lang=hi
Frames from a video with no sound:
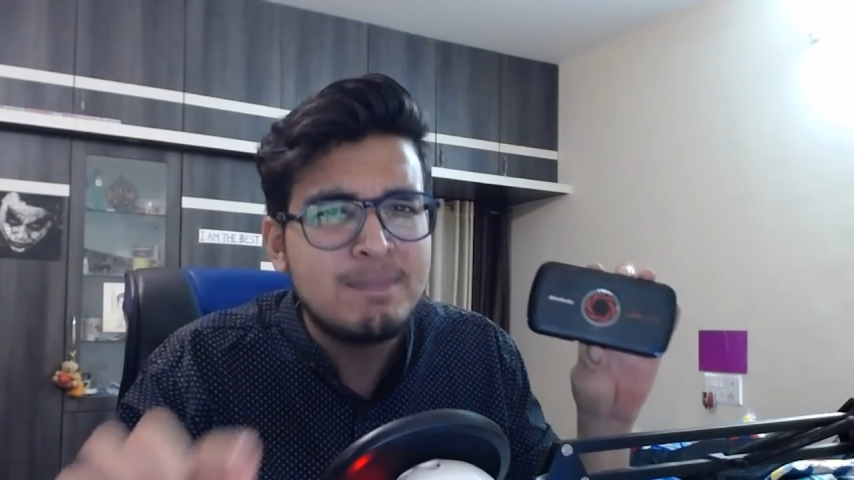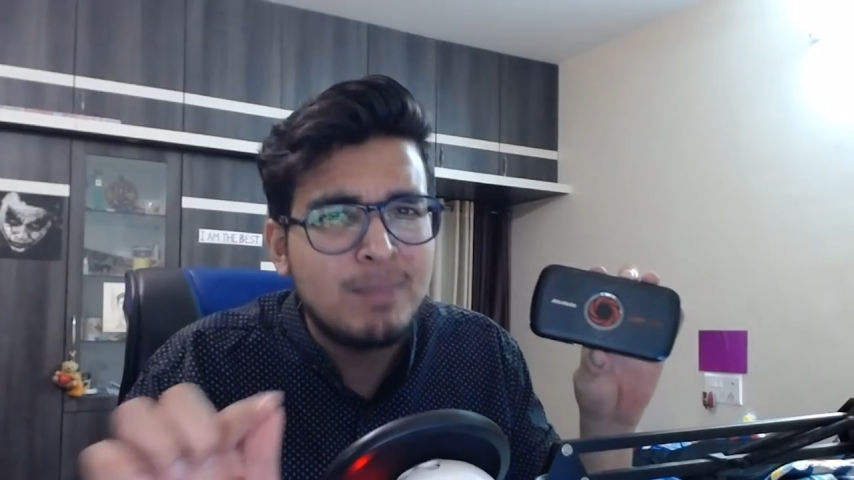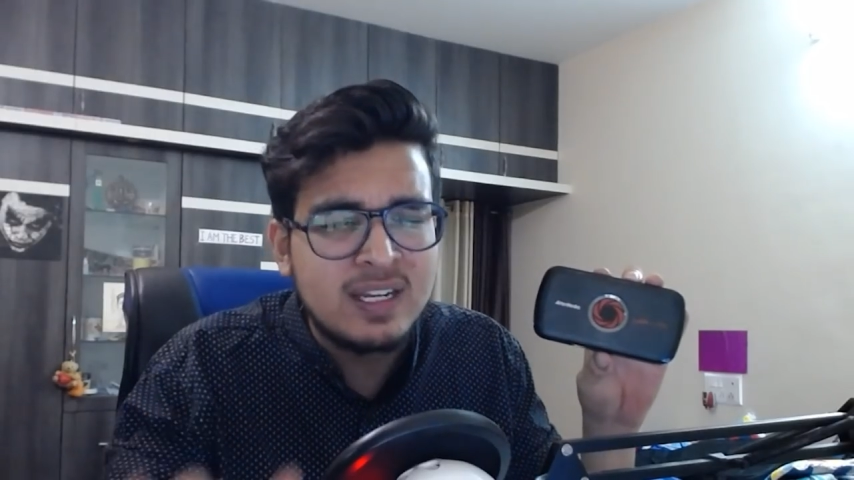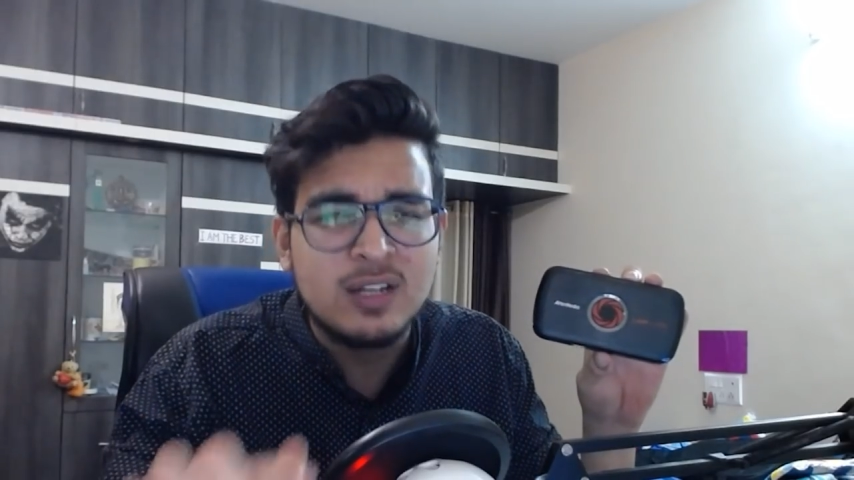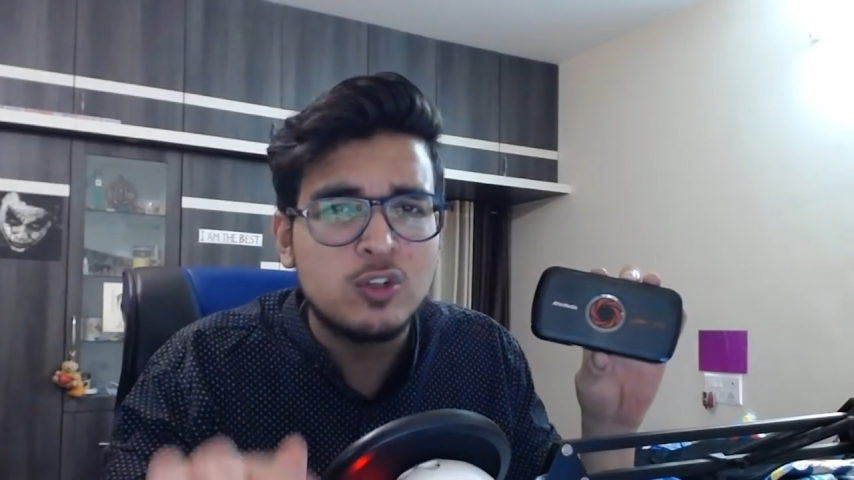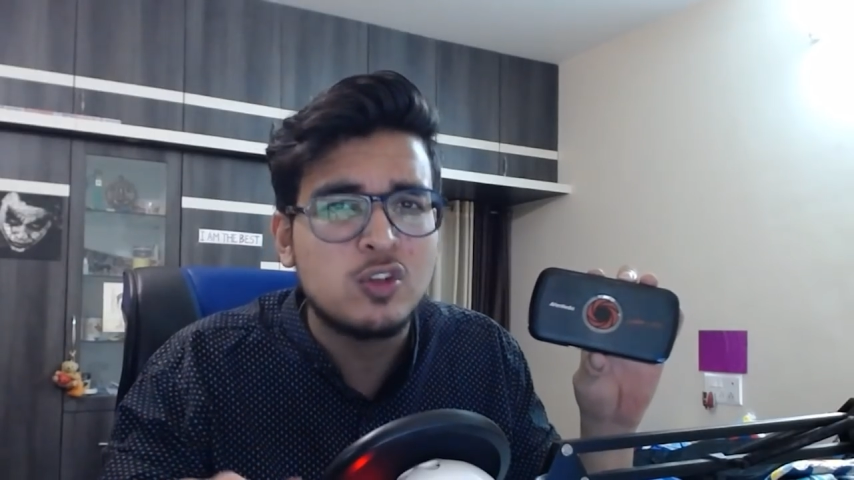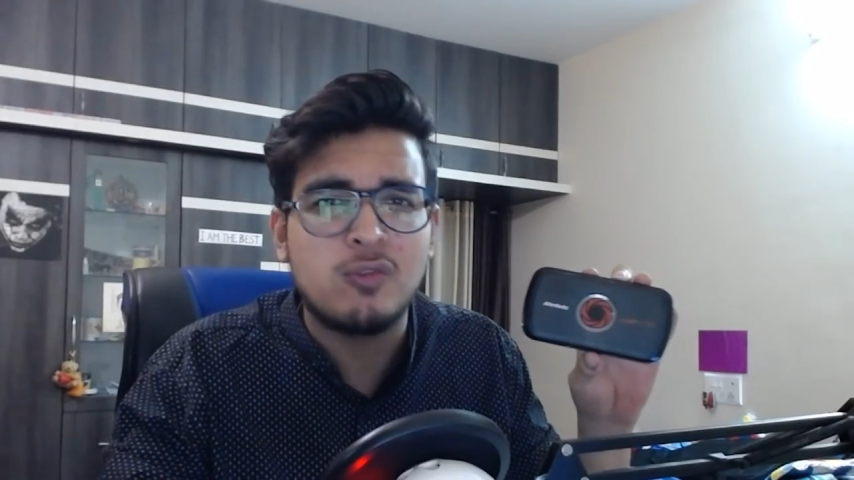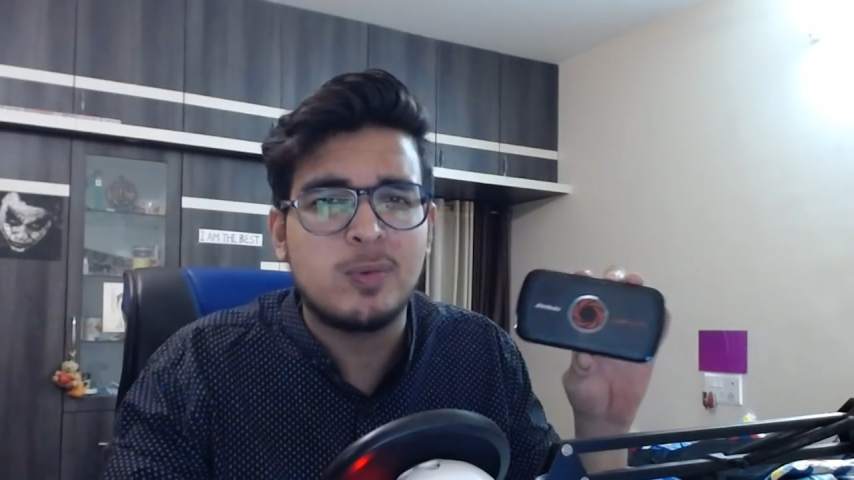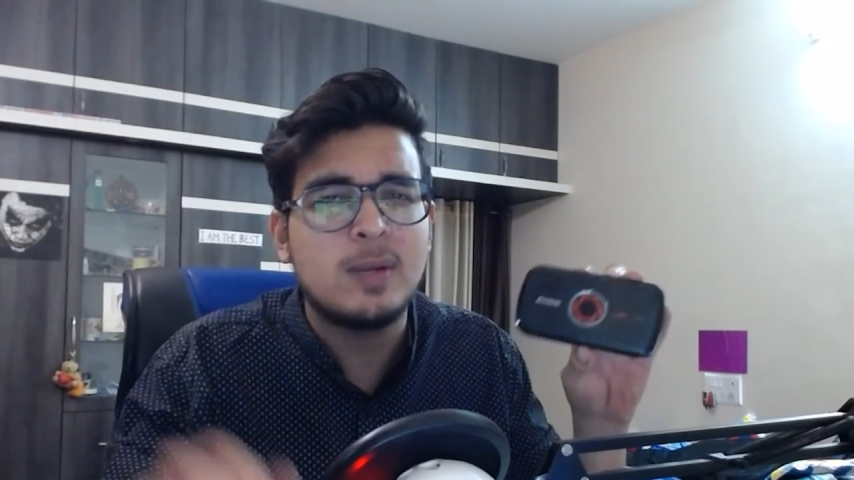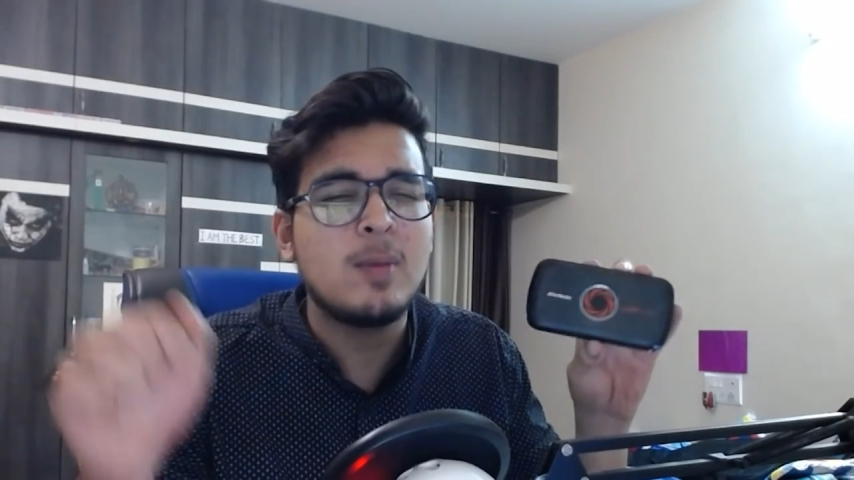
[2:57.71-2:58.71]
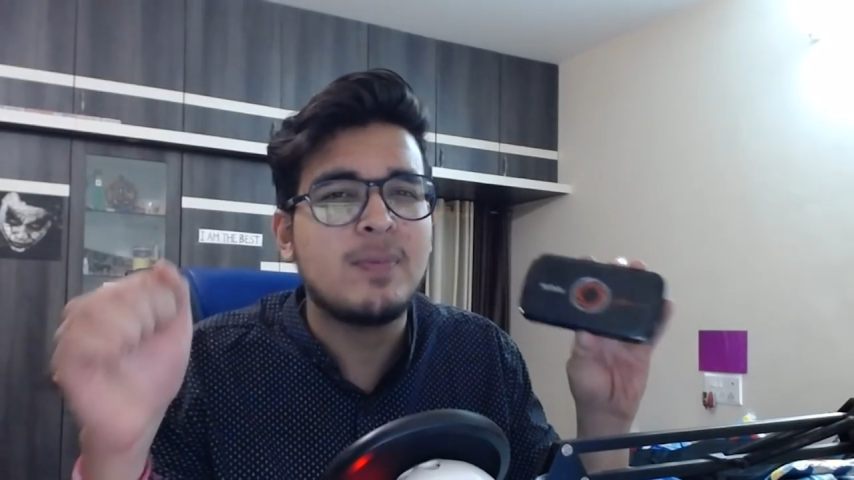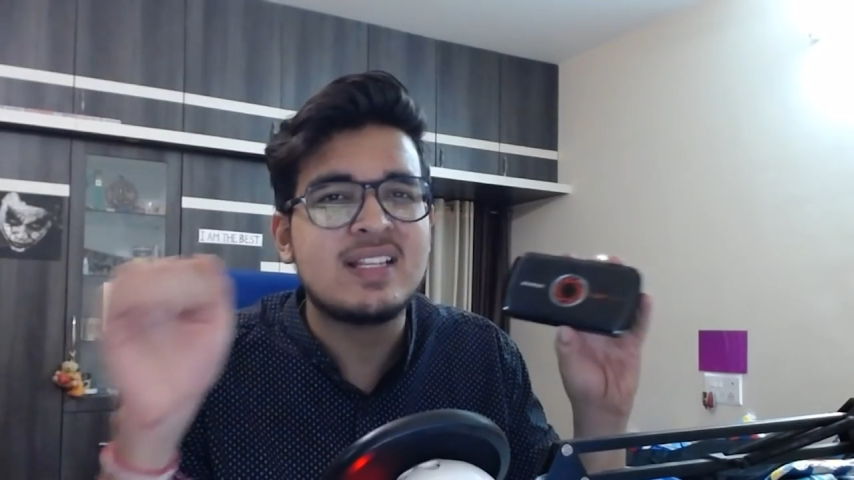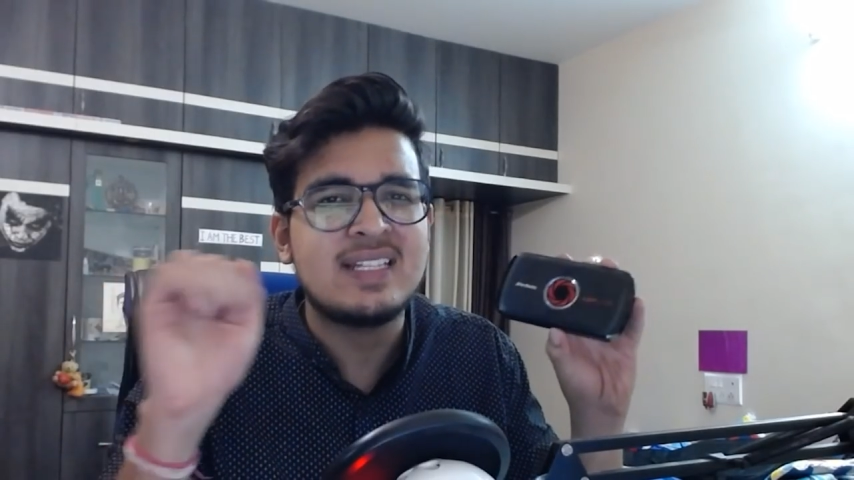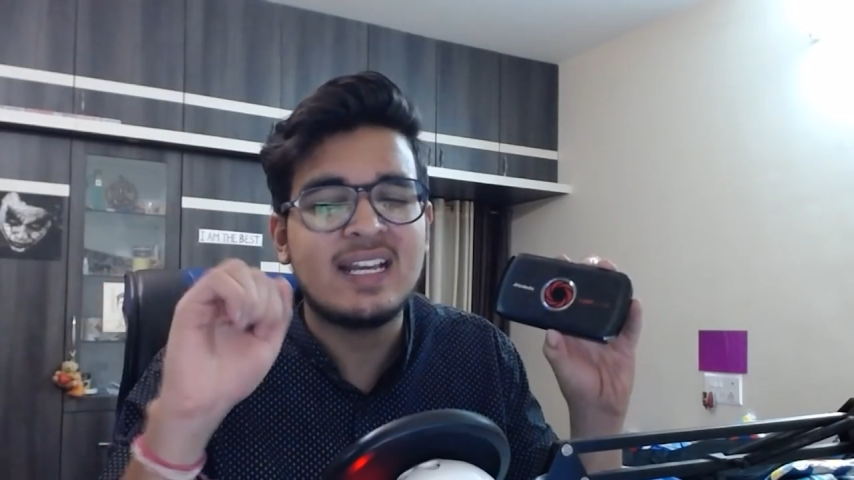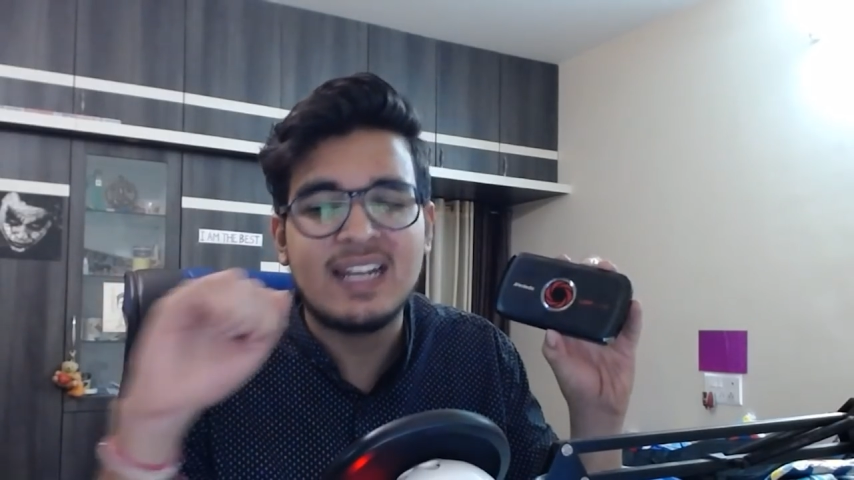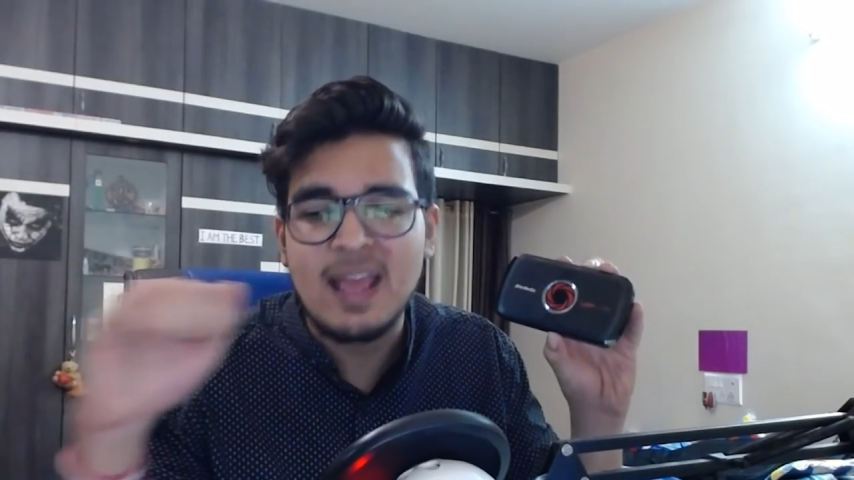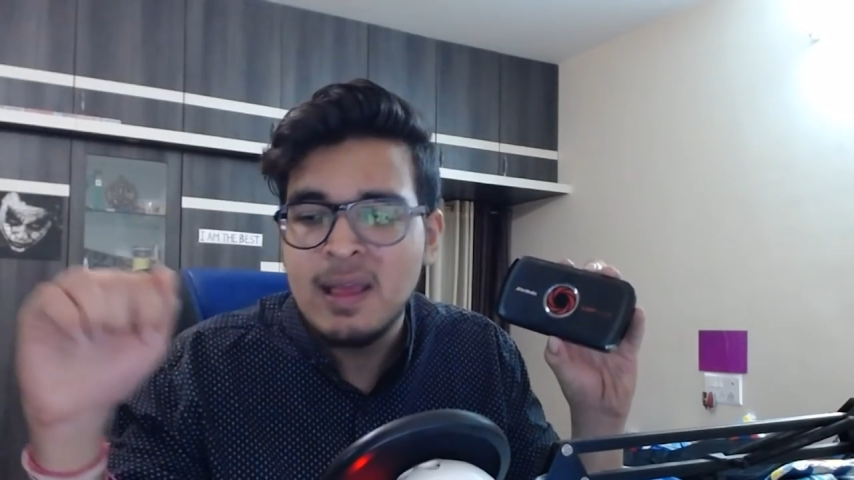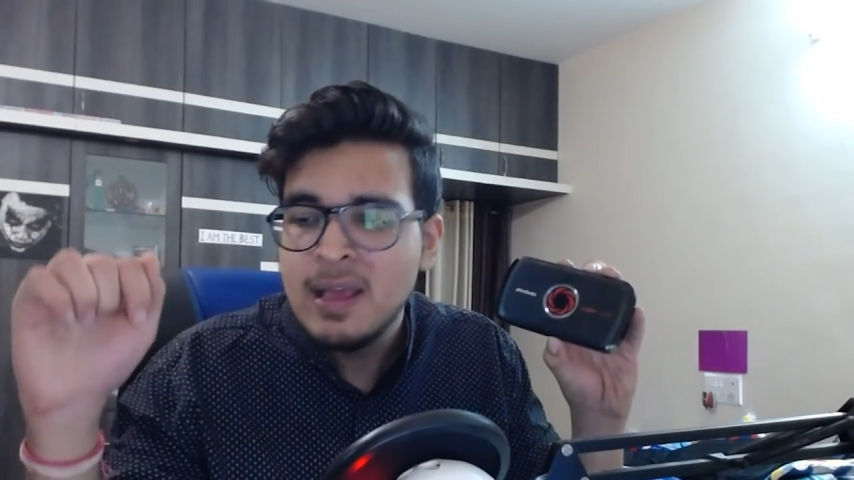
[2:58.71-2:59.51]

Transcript: बटन को सॉफ्टवेयर में प्रेस नहीं करना है